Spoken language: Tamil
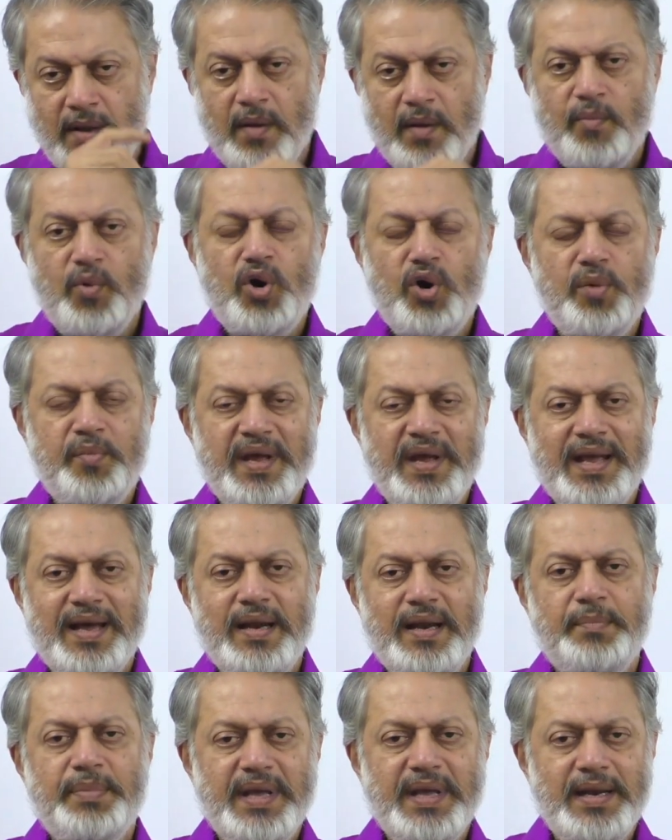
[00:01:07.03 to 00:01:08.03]
முழுமையான
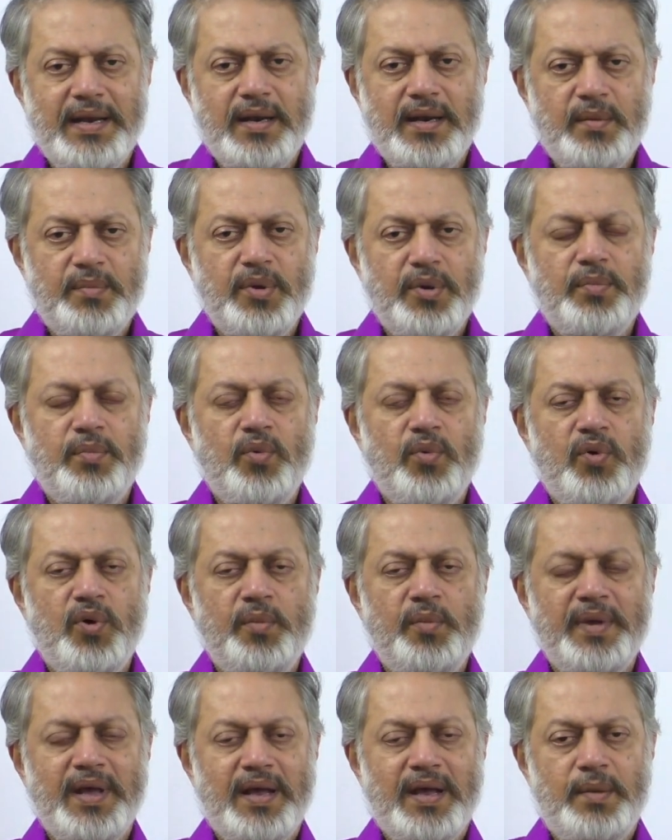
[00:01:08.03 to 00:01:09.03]
பேரறிப்பு
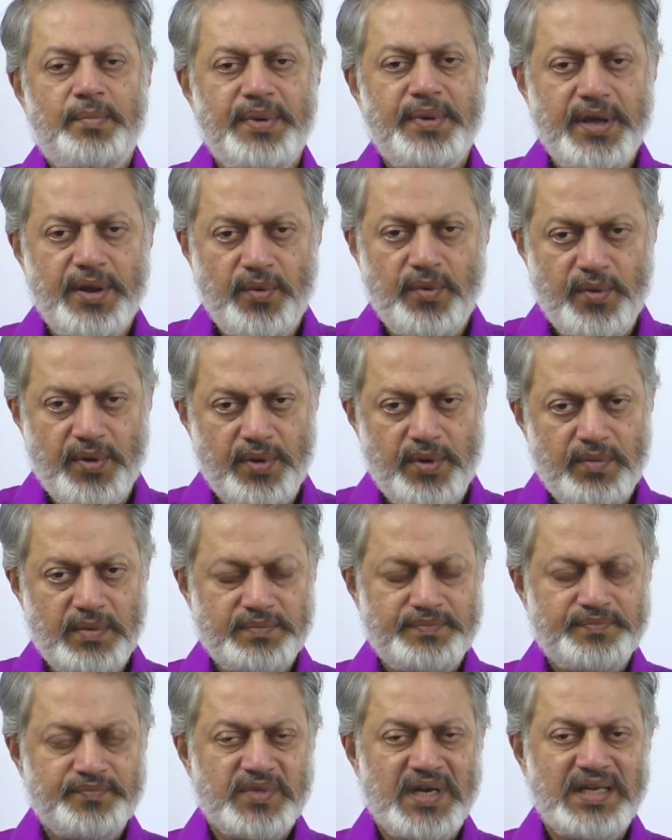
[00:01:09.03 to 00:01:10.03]
முழுமையான பேருணர்வு
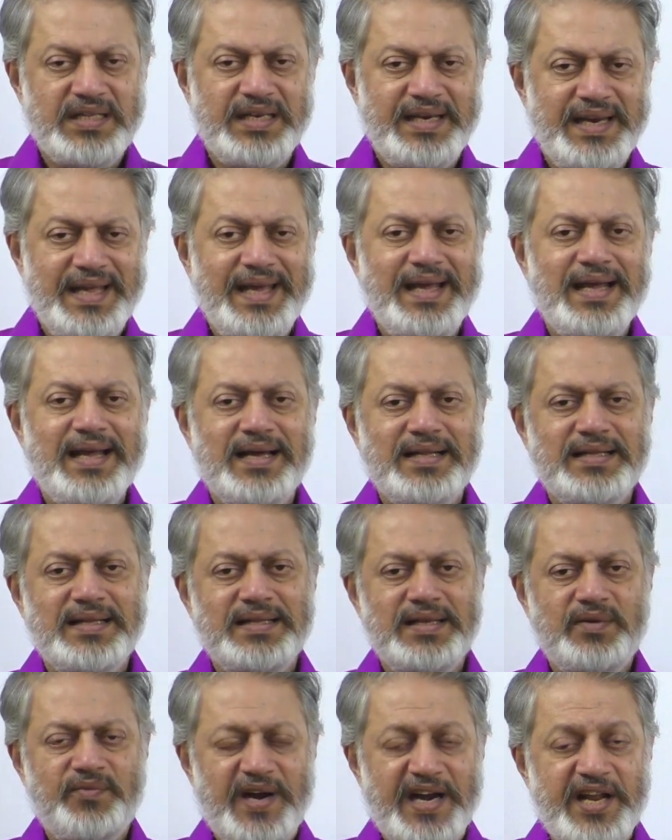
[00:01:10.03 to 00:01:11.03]
அது நீங்காதது
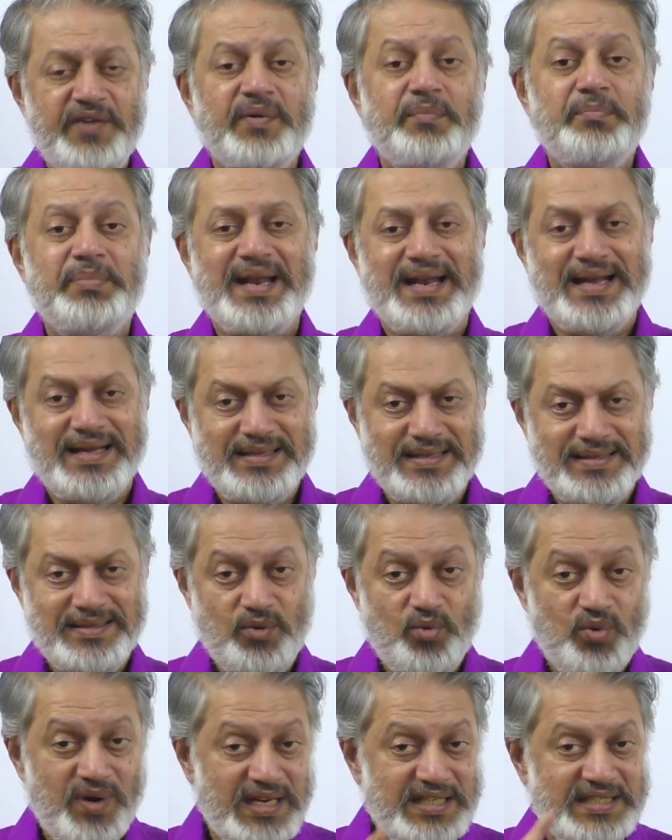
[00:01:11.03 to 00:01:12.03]
வடிவம் பெறாதது
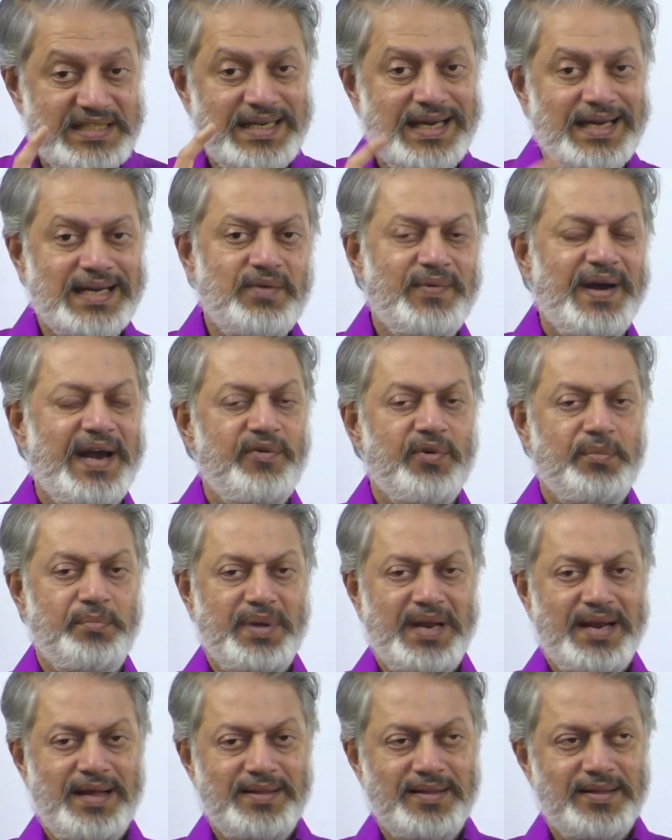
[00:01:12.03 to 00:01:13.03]
உணர்ச்சியாக வடிவம்
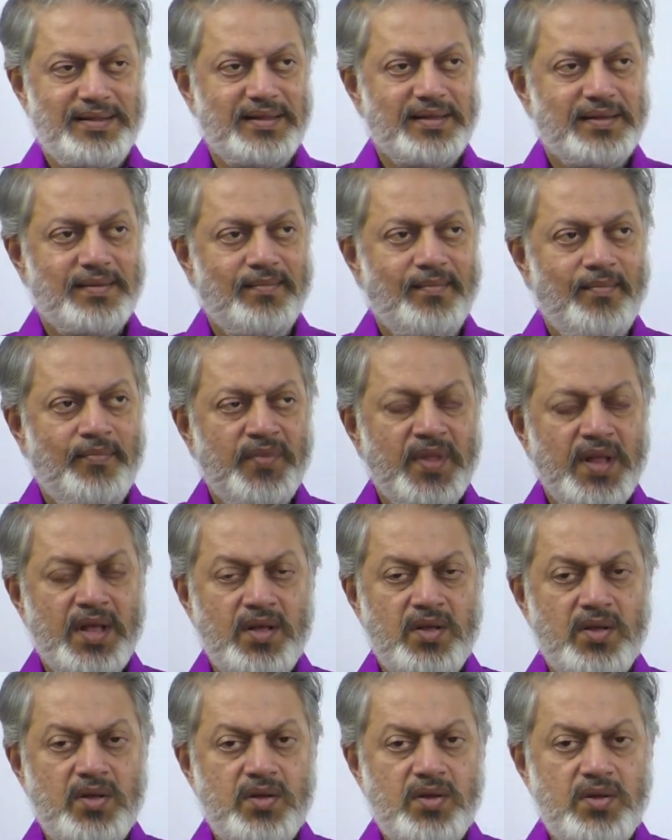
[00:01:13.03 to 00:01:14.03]
பெறாதது
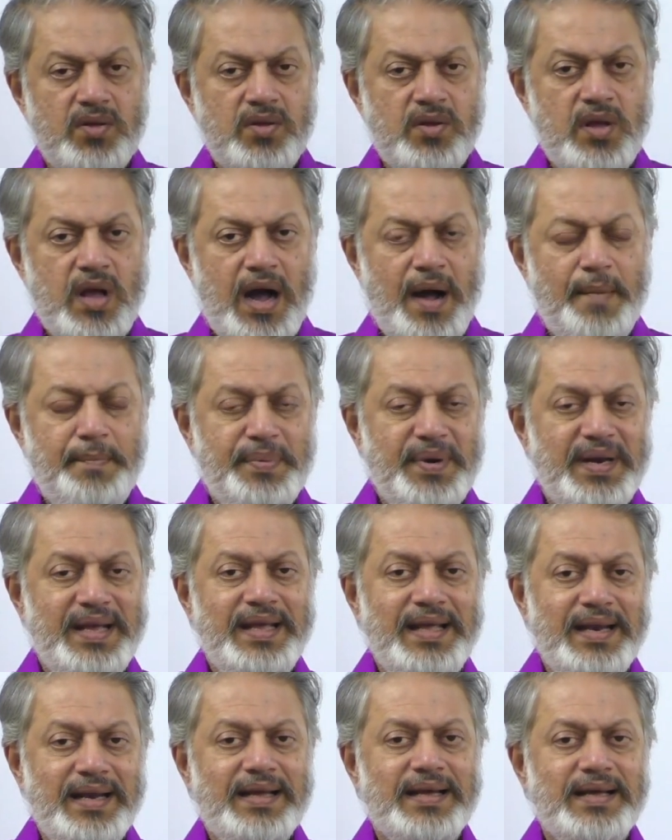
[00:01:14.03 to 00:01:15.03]
அப்படி
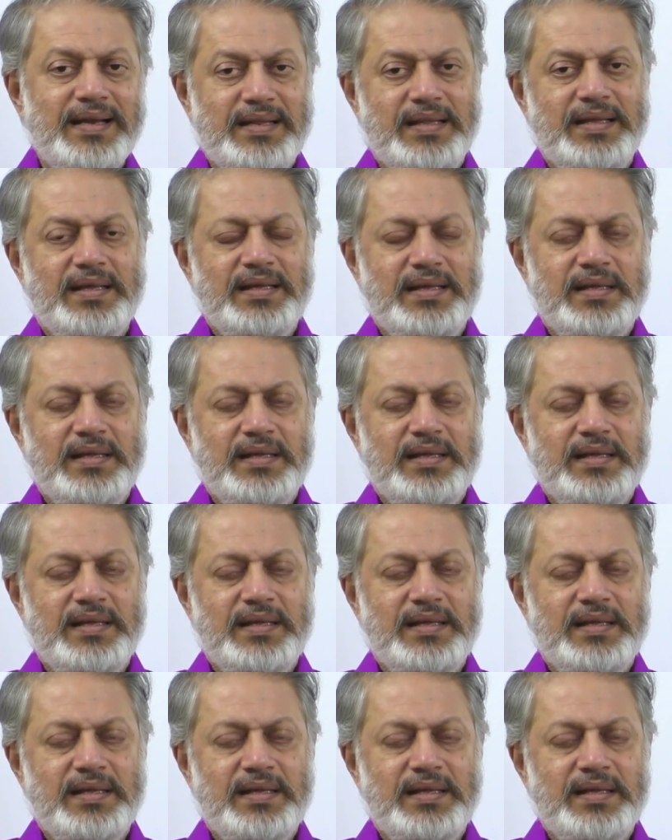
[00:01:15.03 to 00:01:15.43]
இருக்கிறது